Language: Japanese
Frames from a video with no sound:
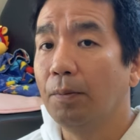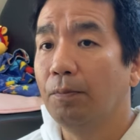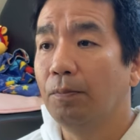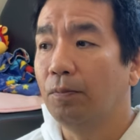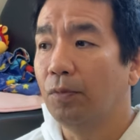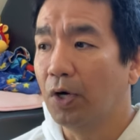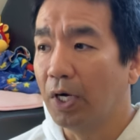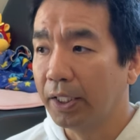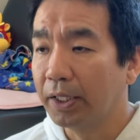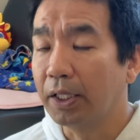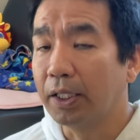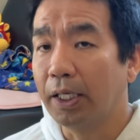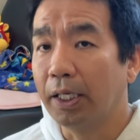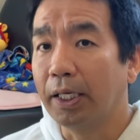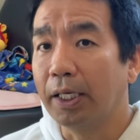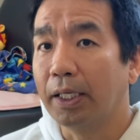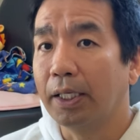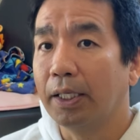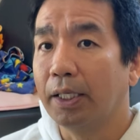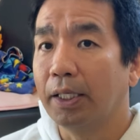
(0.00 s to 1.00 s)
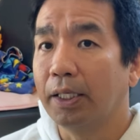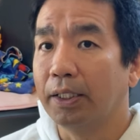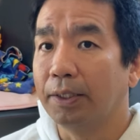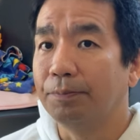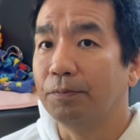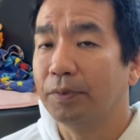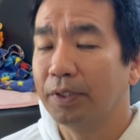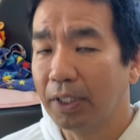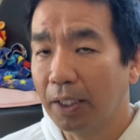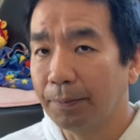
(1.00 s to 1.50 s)
もあって、
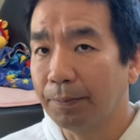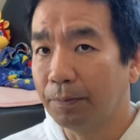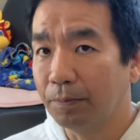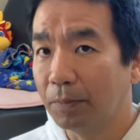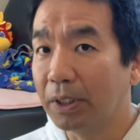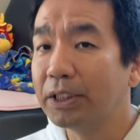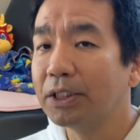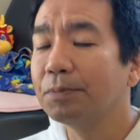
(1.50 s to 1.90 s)
えー、なまあ、